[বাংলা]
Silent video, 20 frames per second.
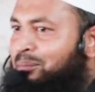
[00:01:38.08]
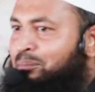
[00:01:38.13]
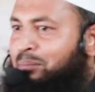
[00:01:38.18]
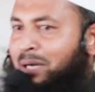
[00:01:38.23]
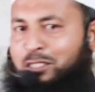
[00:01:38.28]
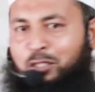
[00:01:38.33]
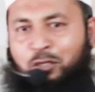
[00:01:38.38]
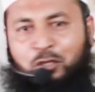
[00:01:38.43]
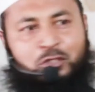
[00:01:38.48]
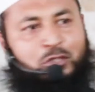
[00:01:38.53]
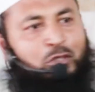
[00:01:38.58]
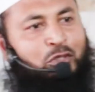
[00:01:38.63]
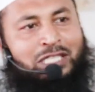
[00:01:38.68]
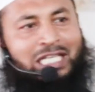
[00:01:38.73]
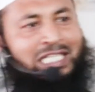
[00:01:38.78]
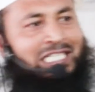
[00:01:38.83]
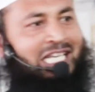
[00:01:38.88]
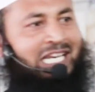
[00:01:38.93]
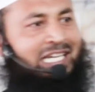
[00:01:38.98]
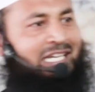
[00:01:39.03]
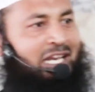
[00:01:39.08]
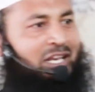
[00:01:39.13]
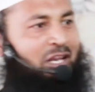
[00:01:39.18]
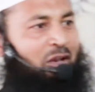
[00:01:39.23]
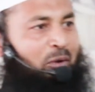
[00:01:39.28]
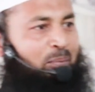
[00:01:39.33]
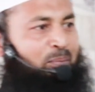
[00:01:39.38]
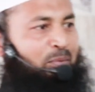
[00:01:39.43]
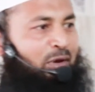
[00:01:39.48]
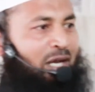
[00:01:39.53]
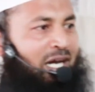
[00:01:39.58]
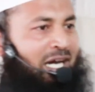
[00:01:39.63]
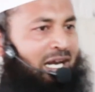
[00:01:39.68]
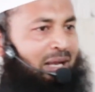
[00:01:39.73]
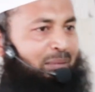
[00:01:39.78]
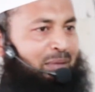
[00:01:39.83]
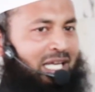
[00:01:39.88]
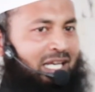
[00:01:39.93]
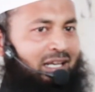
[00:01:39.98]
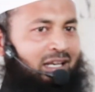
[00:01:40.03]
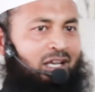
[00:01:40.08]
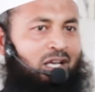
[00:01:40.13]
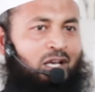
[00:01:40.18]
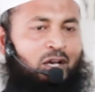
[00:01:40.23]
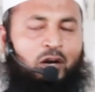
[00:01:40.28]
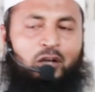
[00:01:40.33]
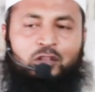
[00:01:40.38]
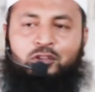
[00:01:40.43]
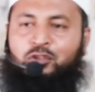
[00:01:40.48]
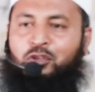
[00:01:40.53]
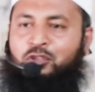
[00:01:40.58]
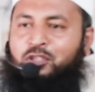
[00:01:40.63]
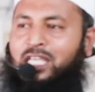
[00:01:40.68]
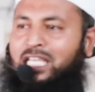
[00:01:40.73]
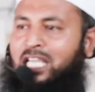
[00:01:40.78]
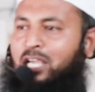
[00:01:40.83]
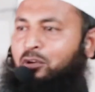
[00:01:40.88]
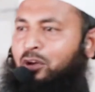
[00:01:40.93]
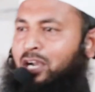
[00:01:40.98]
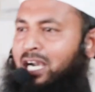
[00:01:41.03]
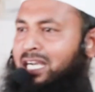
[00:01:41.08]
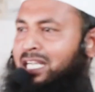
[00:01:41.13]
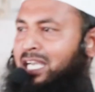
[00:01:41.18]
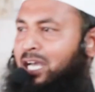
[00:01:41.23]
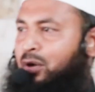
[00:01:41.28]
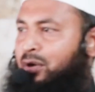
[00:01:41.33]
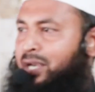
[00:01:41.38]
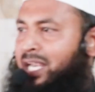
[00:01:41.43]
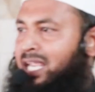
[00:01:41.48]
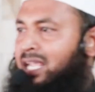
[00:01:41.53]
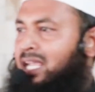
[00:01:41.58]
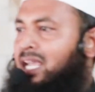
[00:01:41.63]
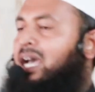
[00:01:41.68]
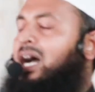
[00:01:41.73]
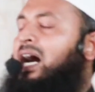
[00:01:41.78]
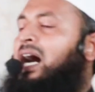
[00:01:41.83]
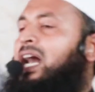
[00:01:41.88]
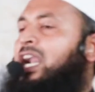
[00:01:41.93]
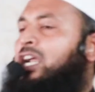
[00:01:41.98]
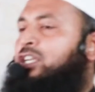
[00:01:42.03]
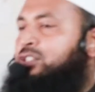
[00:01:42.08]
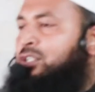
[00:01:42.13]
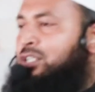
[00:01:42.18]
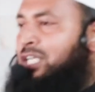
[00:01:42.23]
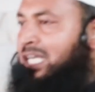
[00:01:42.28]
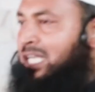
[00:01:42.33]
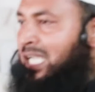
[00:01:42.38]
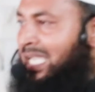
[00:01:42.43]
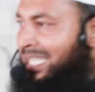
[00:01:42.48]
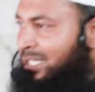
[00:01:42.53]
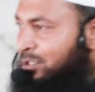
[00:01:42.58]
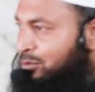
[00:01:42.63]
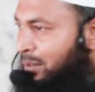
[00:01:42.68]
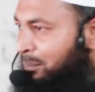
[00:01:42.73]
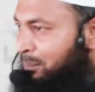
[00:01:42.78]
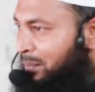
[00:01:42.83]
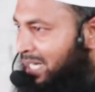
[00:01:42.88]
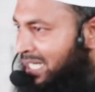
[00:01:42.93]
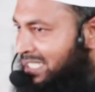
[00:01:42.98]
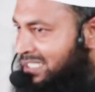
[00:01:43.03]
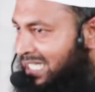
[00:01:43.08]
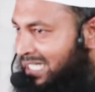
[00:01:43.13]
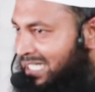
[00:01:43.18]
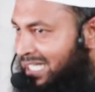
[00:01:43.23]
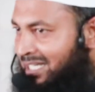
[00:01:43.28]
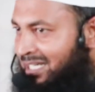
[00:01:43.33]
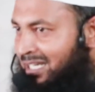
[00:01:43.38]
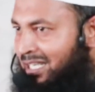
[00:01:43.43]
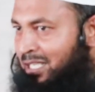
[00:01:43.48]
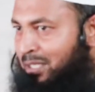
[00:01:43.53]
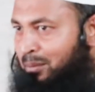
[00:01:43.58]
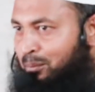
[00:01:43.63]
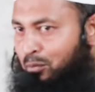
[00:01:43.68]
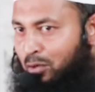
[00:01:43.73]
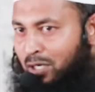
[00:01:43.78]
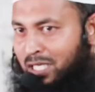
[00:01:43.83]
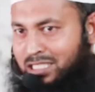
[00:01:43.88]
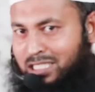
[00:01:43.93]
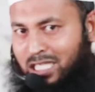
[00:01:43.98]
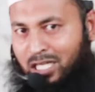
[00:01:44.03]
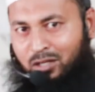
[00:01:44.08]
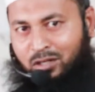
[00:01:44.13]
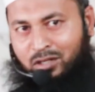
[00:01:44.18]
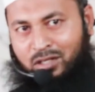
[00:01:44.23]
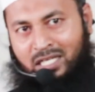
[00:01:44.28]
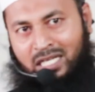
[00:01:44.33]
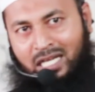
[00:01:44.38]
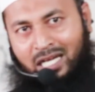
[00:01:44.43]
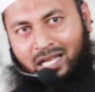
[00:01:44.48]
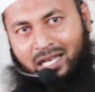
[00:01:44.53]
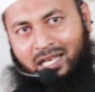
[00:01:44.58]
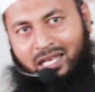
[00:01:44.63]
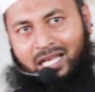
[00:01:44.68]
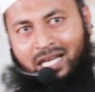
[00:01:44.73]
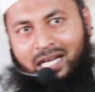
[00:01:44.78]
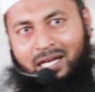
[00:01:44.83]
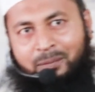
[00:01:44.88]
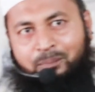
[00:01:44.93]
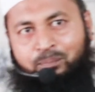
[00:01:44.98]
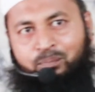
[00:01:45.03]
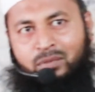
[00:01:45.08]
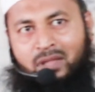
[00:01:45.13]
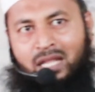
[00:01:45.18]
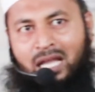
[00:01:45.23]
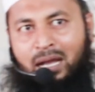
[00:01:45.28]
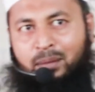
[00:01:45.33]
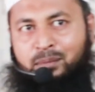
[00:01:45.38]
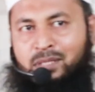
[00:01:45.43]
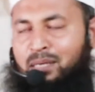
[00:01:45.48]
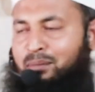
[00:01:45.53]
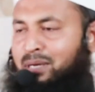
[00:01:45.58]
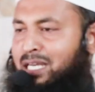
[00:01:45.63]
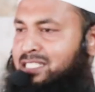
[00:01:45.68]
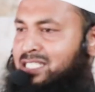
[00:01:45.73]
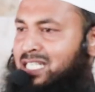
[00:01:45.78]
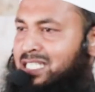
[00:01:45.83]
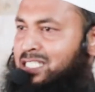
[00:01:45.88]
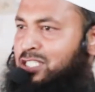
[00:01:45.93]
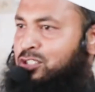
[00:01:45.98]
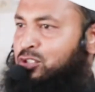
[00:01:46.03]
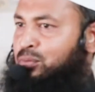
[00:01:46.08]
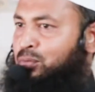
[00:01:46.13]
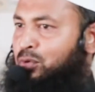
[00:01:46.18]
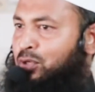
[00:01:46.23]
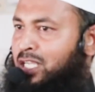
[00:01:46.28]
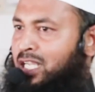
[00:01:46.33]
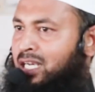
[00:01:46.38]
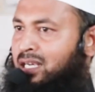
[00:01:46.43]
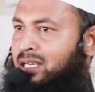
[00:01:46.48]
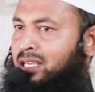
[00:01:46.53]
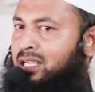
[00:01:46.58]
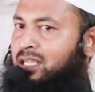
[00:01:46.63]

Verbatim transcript: পাথর সরিয়ে দিলেন আল্লাহ রব্বুল আলমিন অন্তর থেকে করার কারণে আরেকজনের কাহিনীও আপনারা জানেন বলেছিল আল্লাহ আমি আমার চাচাতো বোনের